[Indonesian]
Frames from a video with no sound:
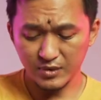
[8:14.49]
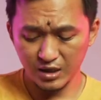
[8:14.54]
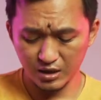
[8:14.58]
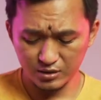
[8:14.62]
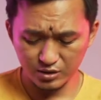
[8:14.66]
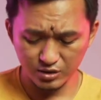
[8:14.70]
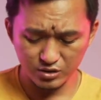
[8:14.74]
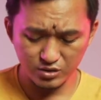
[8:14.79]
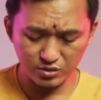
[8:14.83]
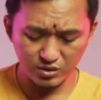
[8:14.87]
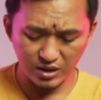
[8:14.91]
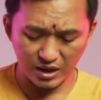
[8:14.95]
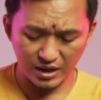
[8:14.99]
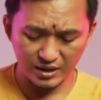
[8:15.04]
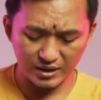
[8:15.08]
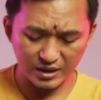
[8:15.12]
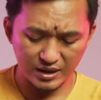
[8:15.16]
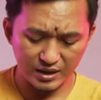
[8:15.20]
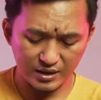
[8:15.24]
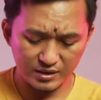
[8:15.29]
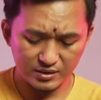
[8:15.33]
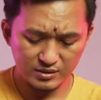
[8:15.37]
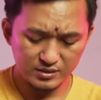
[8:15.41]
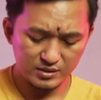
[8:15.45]
terus juga
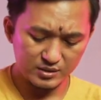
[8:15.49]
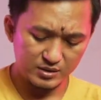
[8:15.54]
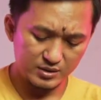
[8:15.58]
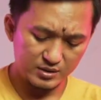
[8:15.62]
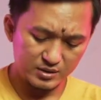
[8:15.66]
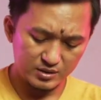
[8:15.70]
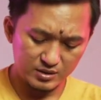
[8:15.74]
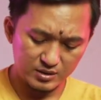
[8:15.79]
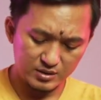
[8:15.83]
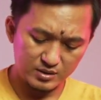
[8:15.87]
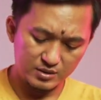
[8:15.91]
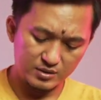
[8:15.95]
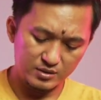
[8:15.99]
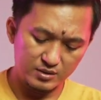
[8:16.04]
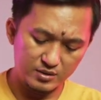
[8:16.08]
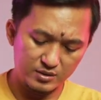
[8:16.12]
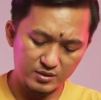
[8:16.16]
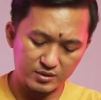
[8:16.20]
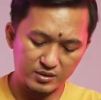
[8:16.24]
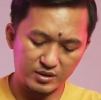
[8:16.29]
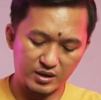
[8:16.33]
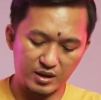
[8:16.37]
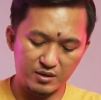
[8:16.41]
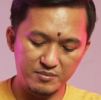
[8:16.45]
ada
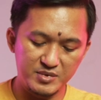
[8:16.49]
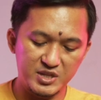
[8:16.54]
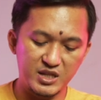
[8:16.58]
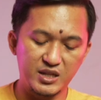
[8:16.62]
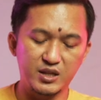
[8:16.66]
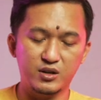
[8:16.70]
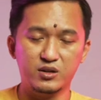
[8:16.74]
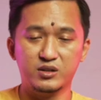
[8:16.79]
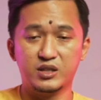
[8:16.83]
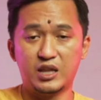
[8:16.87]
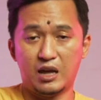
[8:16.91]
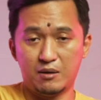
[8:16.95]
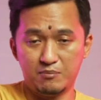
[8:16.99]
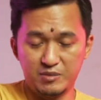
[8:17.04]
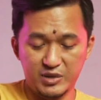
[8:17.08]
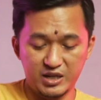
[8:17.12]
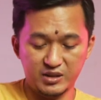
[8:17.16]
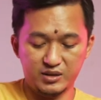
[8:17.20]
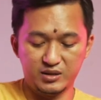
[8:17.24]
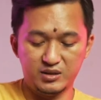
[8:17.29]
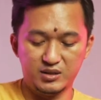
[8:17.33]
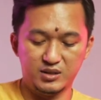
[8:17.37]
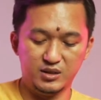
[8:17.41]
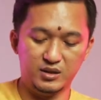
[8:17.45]
kalian bisa naruh
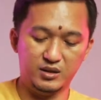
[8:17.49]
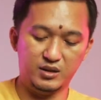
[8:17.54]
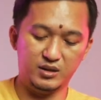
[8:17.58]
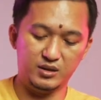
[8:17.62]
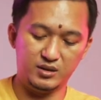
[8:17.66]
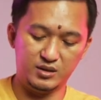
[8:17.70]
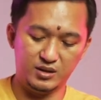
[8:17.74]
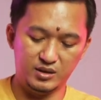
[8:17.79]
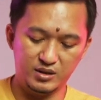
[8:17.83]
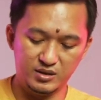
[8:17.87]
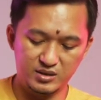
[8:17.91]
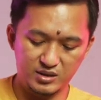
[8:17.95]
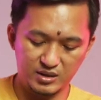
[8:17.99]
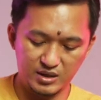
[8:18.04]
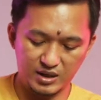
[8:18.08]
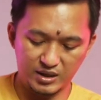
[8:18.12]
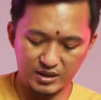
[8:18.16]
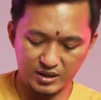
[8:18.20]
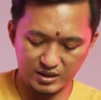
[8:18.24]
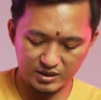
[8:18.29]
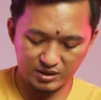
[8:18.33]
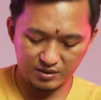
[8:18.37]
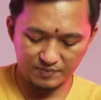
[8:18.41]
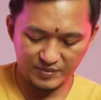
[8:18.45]
tablet di sini jadi di sini
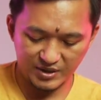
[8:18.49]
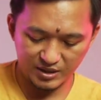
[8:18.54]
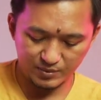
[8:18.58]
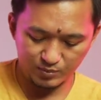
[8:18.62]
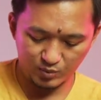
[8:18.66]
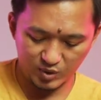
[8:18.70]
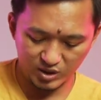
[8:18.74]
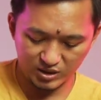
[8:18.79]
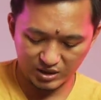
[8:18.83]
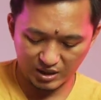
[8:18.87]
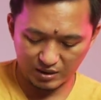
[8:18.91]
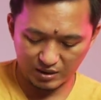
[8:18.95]
ada tempat buat